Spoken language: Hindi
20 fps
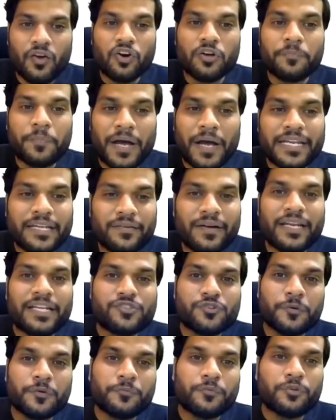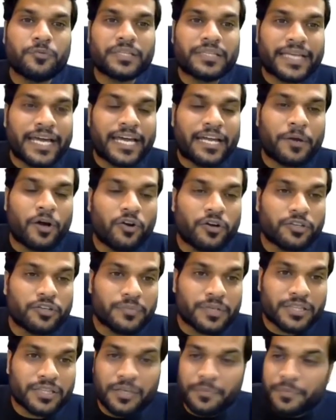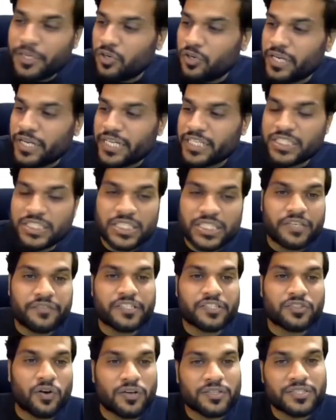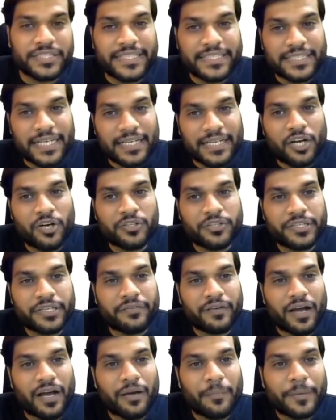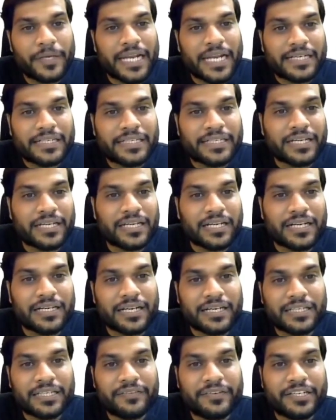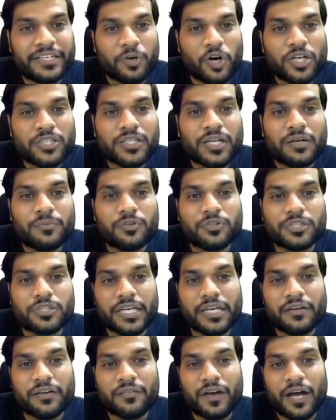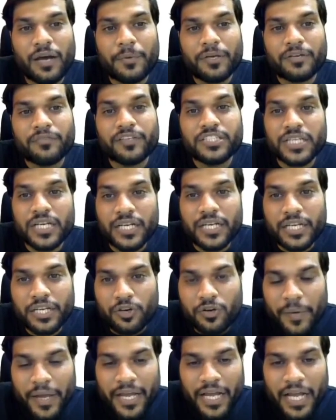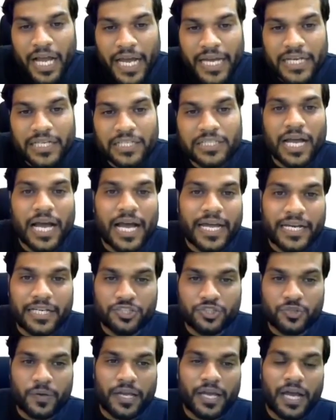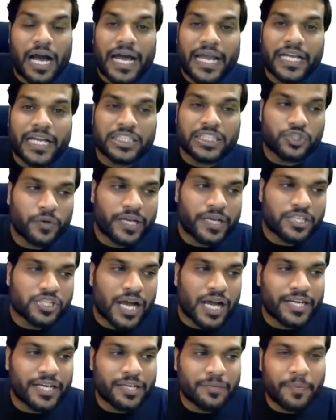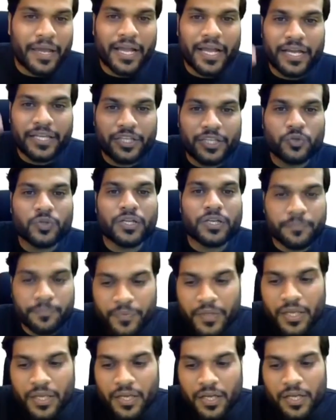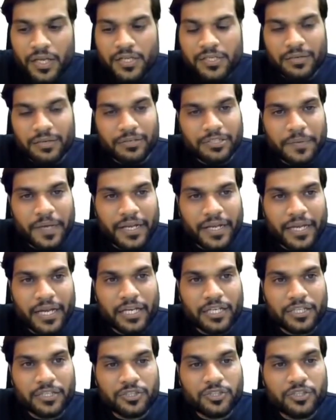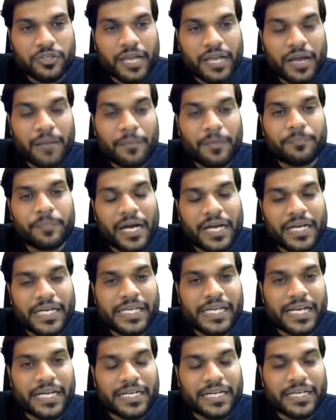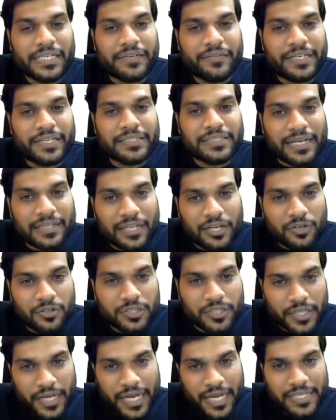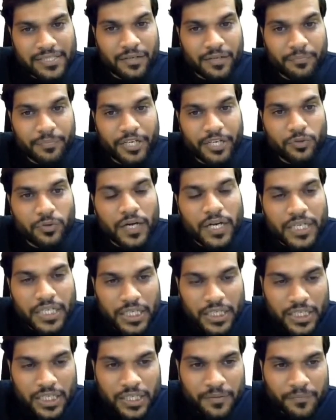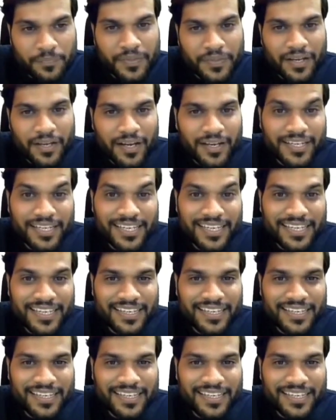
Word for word: और पानी वाले स्विमिंग पूल में तैर पाओगे तो मतलब ये होगा कि जिसकी विस्कोसिटी ज्यादा होती है वहां पर इलेक्ट्रिकल कंडक्टिविटी बहुत कम होती है वहां पर विचरण नहीं हो पाएगा आयरन आयरन जो है आयन जो है जा नहीं पाएगा इधर उधर समझ में आ गया तो यहाँ पर पानी की कंडक्टिविटी ज्यादा होती है एज कंपेयर टू हनी हनी